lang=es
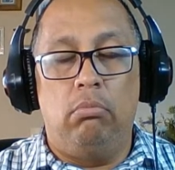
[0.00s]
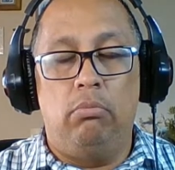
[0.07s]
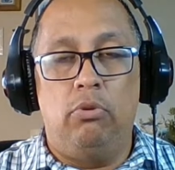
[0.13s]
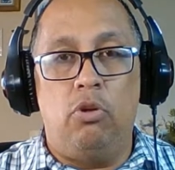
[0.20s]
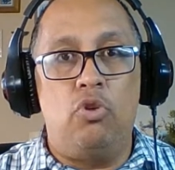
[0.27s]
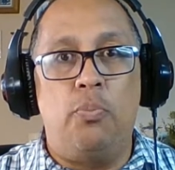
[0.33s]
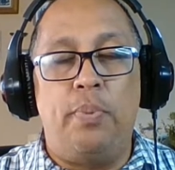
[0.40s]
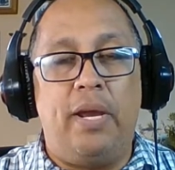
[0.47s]

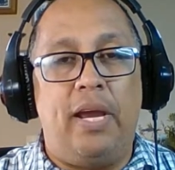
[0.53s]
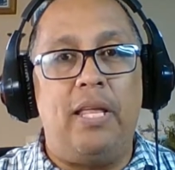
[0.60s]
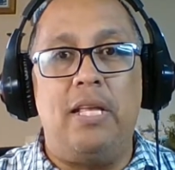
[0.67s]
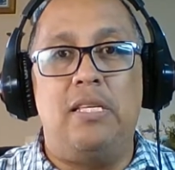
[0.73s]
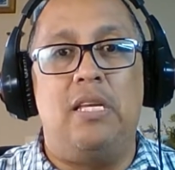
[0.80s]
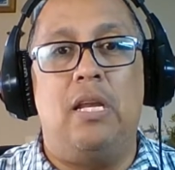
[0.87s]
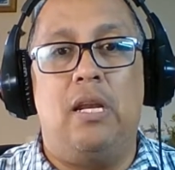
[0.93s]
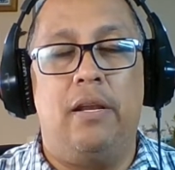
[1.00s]
No supe qué
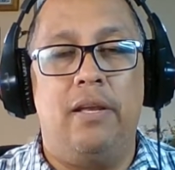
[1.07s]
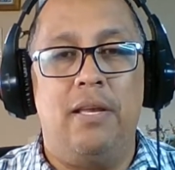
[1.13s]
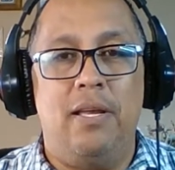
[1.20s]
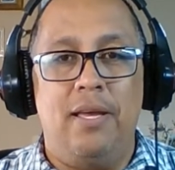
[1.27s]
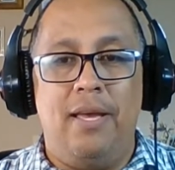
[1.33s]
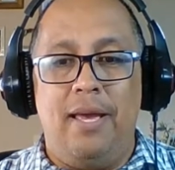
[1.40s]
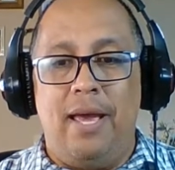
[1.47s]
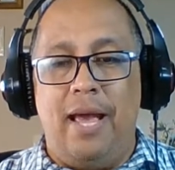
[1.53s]
decir.
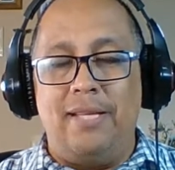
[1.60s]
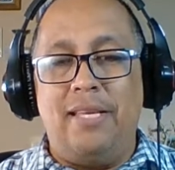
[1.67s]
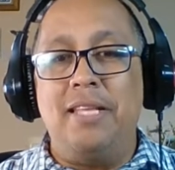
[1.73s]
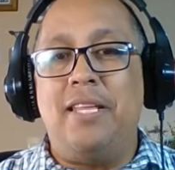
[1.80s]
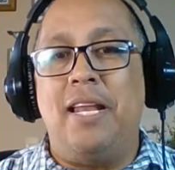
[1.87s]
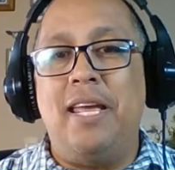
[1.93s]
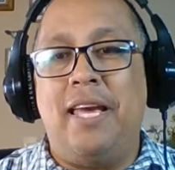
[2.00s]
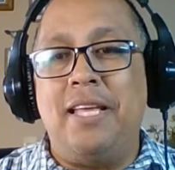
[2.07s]
Esta
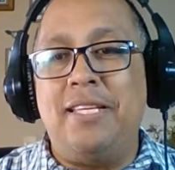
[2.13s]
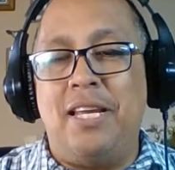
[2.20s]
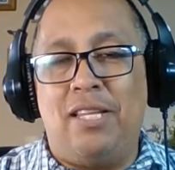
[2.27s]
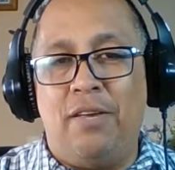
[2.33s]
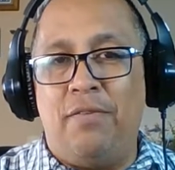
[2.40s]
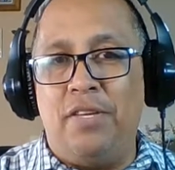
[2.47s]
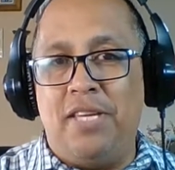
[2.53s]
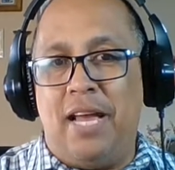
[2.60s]
inteligencia
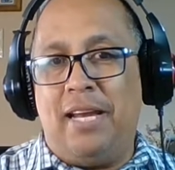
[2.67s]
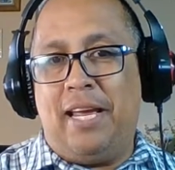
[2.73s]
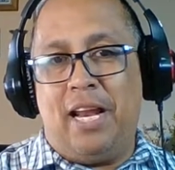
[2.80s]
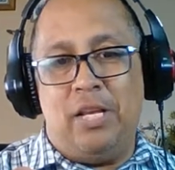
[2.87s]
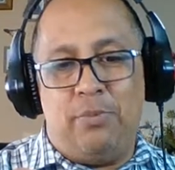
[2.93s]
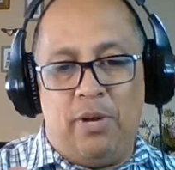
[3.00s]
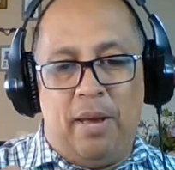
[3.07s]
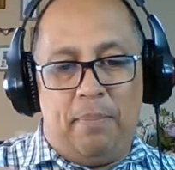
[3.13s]
artificial que
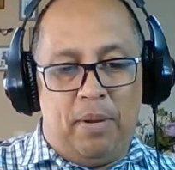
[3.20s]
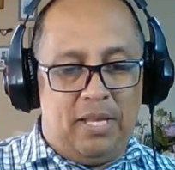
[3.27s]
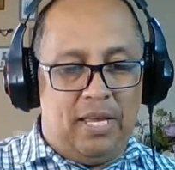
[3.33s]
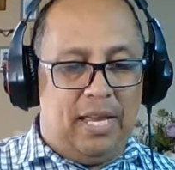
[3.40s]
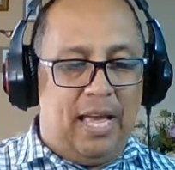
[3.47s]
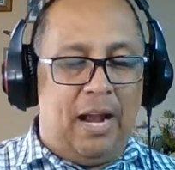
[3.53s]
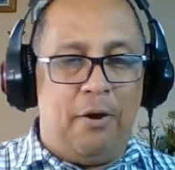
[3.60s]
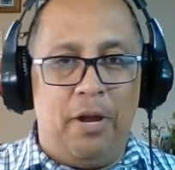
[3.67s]
les voy a
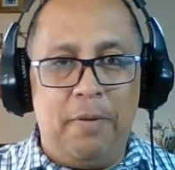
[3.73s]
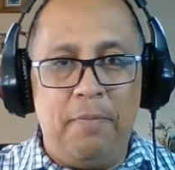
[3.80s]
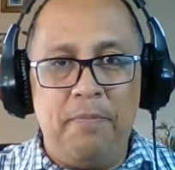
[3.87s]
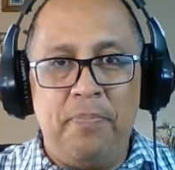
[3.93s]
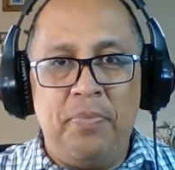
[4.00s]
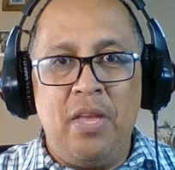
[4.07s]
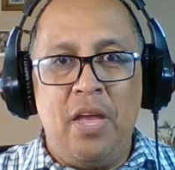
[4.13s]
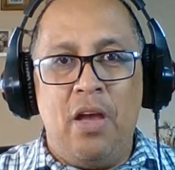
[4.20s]
platicar hoy,
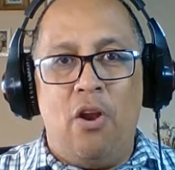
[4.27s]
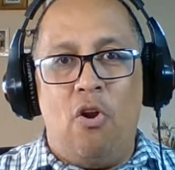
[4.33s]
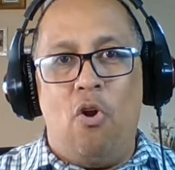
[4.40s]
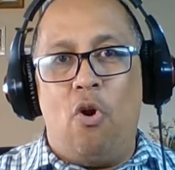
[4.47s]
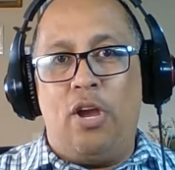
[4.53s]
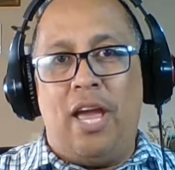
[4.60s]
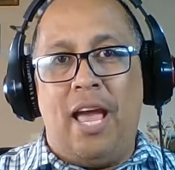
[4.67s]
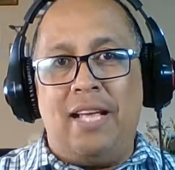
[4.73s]

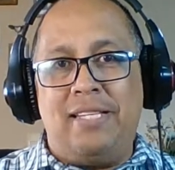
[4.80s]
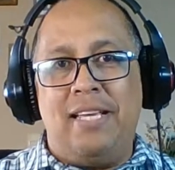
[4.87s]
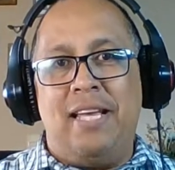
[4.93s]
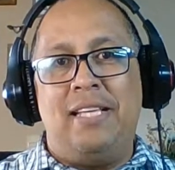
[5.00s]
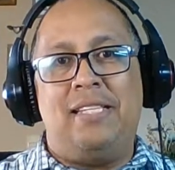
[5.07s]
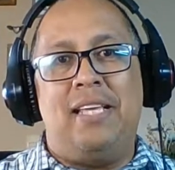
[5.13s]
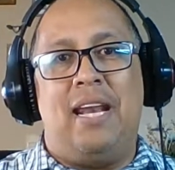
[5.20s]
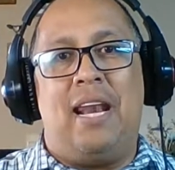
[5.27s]
lo que
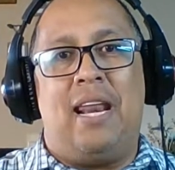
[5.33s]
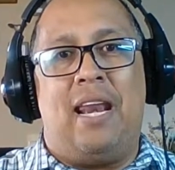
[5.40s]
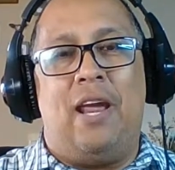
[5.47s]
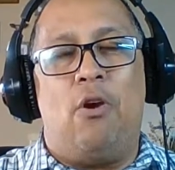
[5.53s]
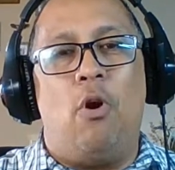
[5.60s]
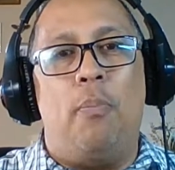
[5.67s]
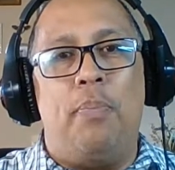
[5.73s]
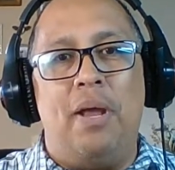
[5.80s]
hace es
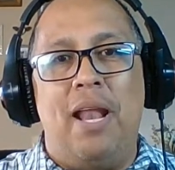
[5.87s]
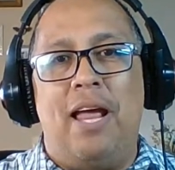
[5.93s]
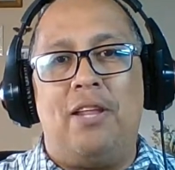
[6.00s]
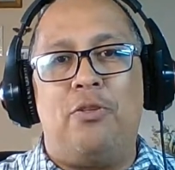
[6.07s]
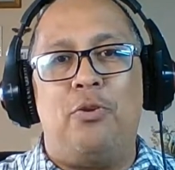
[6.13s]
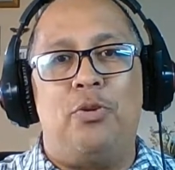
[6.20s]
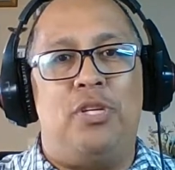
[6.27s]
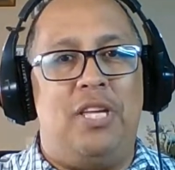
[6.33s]

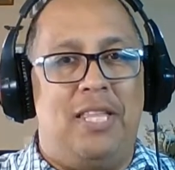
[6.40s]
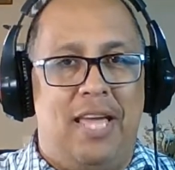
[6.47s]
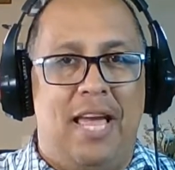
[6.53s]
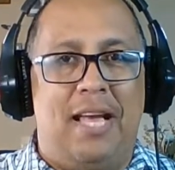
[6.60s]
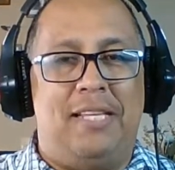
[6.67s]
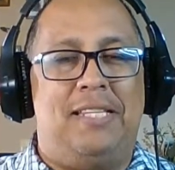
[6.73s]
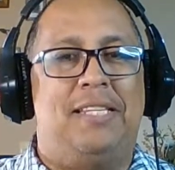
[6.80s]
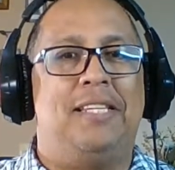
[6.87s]
recopilar tus
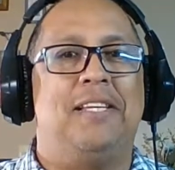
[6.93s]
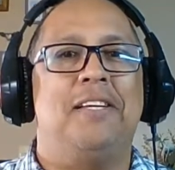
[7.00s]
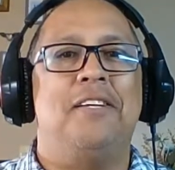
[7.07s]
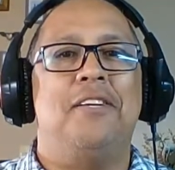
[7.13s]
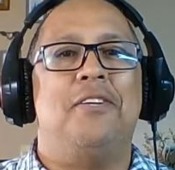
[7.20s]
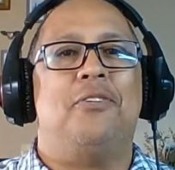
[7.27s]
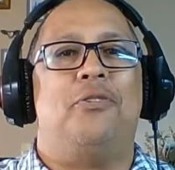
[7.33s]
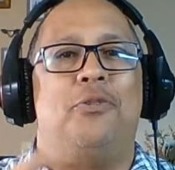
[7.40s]
ideas,
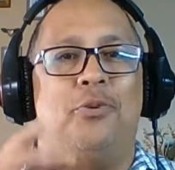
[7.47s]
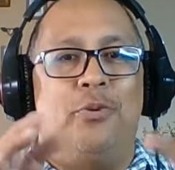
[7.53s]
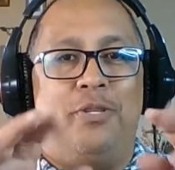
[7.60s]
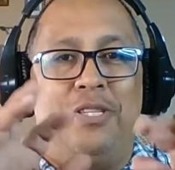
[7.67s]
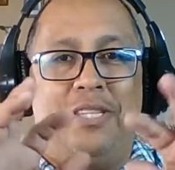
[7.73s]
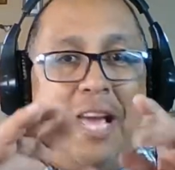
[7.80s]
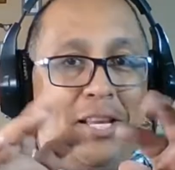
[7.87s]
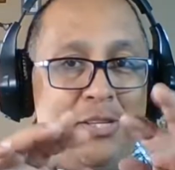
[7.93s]

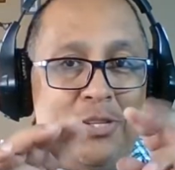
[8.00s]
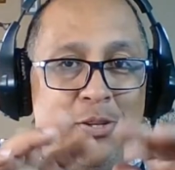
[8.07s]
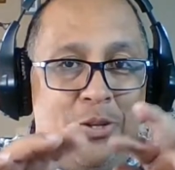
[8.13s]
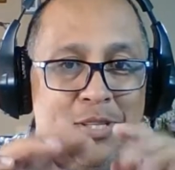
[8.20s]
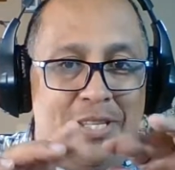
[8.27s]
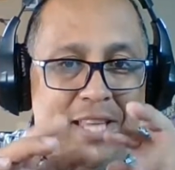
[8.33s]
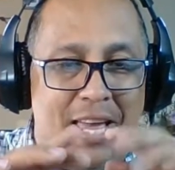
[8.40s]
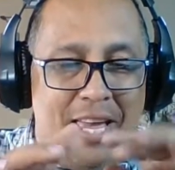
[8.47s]
tus
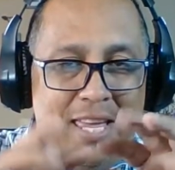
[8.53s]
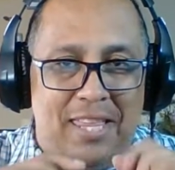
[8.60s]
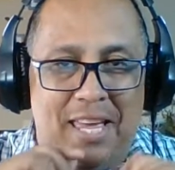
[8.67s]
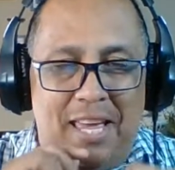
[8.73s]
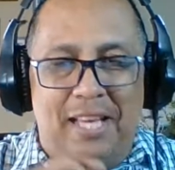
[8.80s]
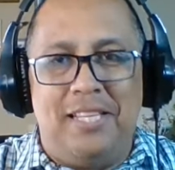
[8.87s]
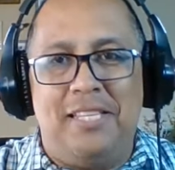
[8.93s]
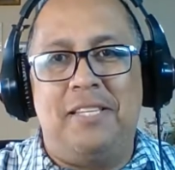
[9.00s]
textos de
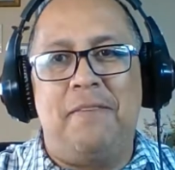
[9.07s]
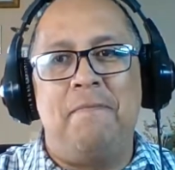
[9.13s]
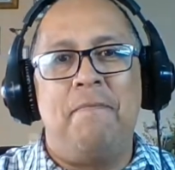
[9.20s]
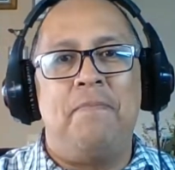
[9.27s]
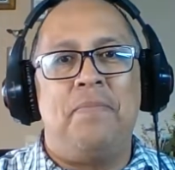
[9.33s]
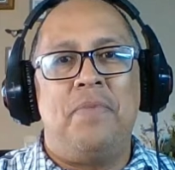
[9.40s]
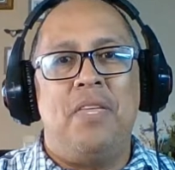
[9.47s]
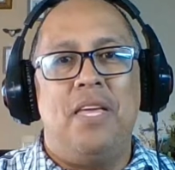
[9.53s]
ideas,
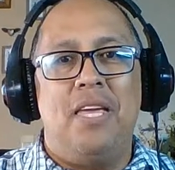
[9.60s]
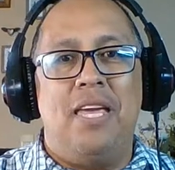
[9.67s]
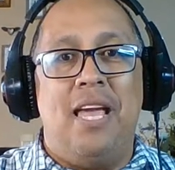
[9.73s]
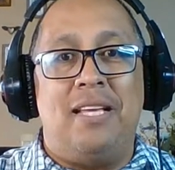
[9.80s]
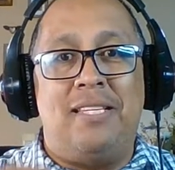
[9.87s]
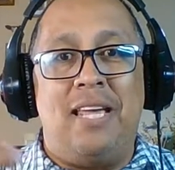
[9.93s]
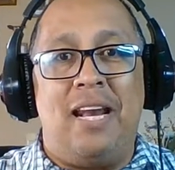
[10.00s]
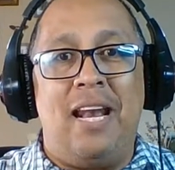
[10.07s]
y
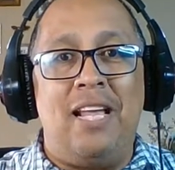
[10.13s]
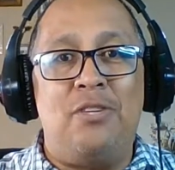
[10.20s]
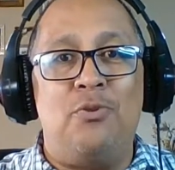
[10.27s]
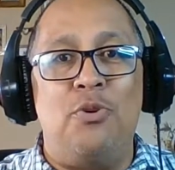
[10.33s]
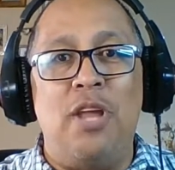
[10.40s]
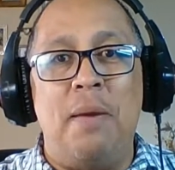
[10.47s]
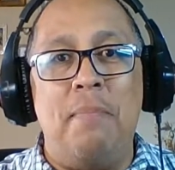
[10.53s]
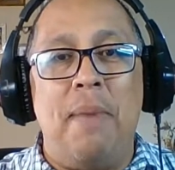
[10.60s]
hacerlas
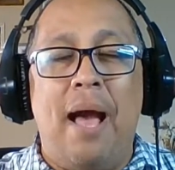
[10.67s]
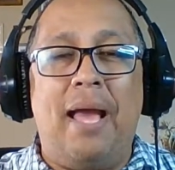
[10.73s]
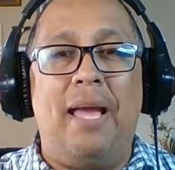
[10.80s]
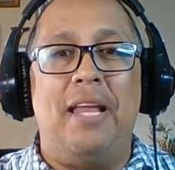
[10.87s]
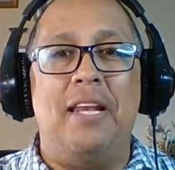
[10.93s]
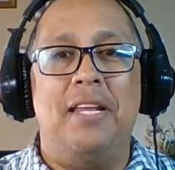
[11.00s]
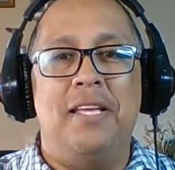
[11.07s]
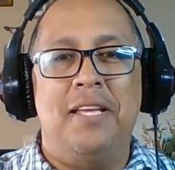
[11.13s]
una
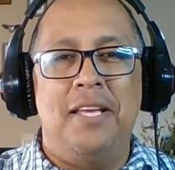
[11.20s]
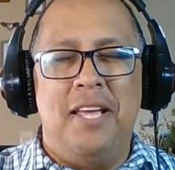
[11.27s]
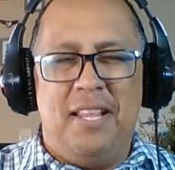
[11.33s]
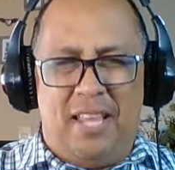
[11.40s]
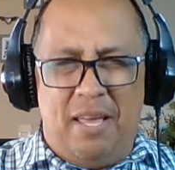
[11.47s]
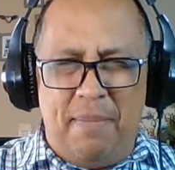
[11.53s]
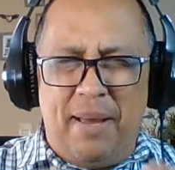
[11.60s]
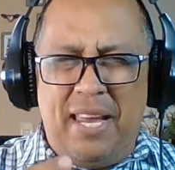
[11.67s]
imagen.
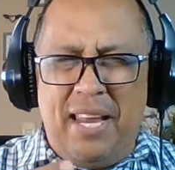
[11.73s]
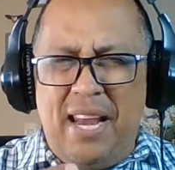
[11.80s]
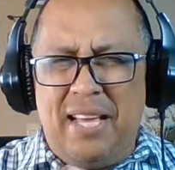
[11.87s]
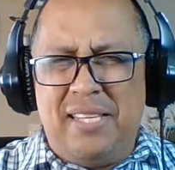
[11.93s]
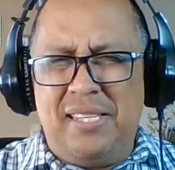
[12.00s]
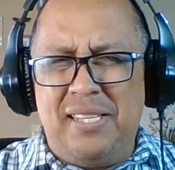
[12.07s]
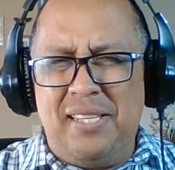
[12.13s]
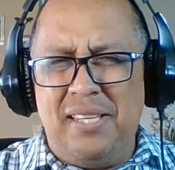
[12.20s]
¿Te
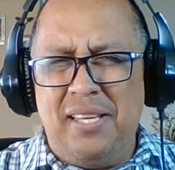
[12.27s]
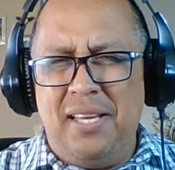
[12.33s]
imaginas